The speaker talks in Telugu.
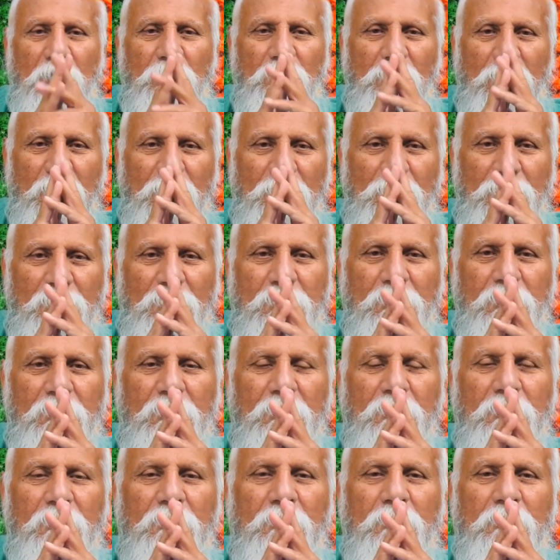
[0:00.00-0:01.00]

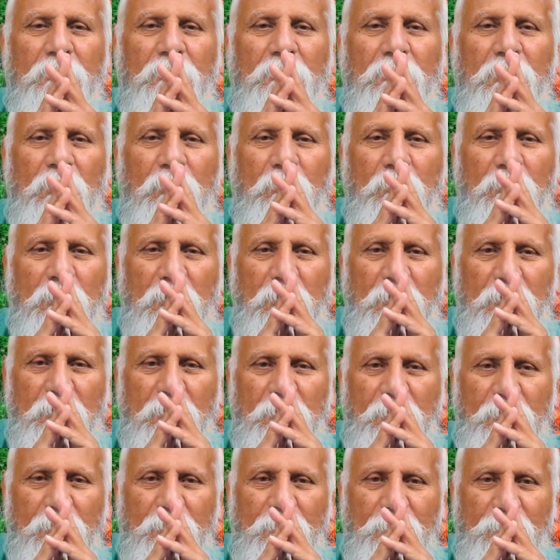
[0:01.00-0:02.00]
ధ్యానులందరికీ నా యొక్క
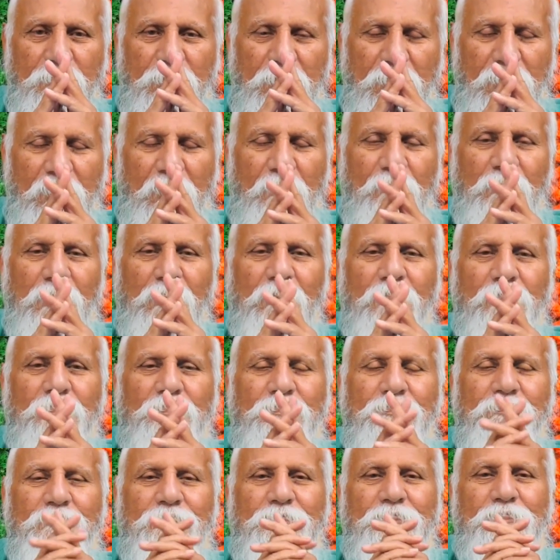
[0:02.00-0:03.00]
ప్రణామాలు